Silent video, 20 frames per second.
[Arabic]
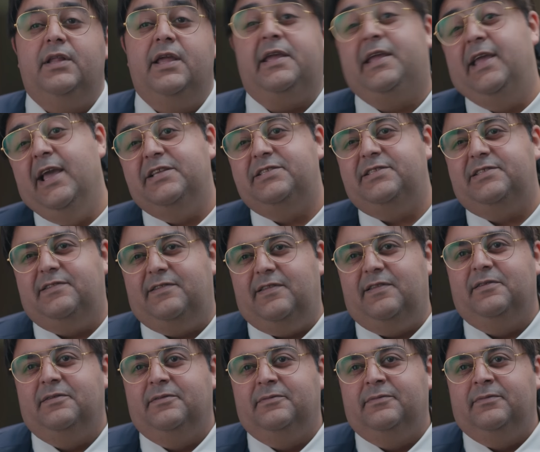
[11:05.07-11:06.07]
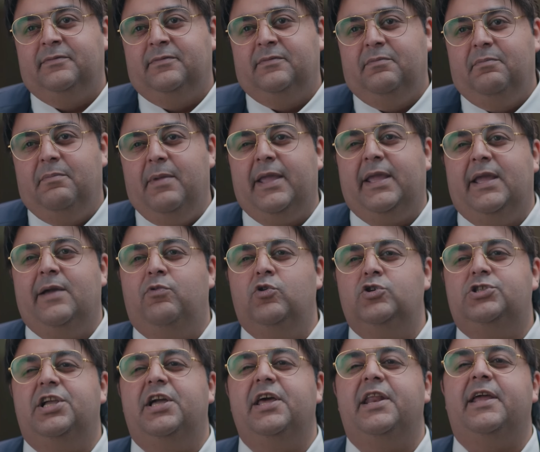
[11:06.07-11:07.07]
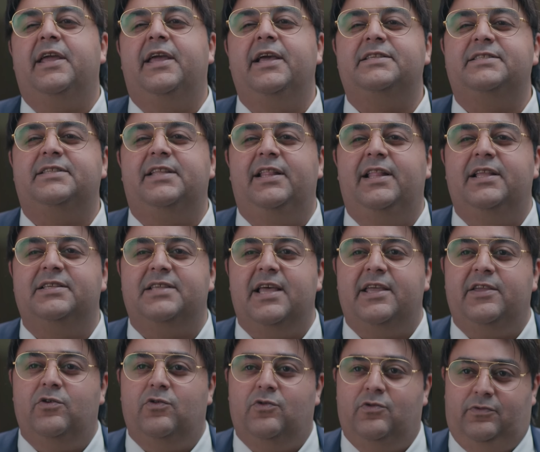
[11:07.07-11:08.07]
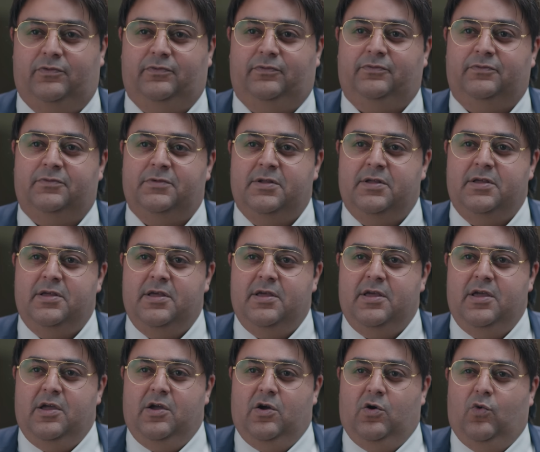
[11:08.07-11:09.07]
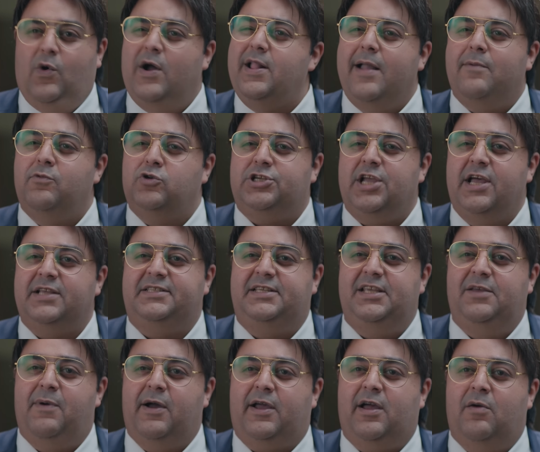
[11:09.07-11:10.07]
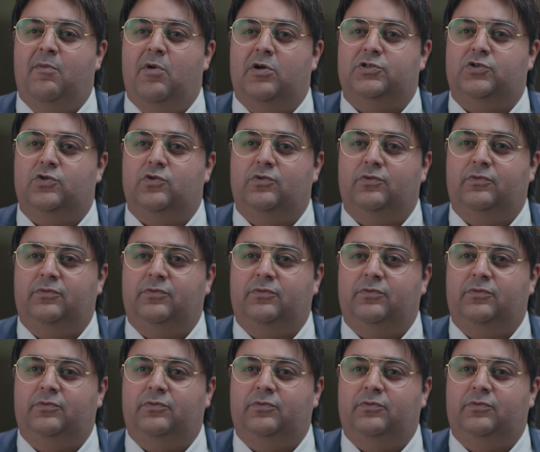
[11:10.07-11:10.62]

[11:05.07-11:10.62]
الجست ما يجيبوش غير الجست اللي زيه وانا مش هسيبك يا مازو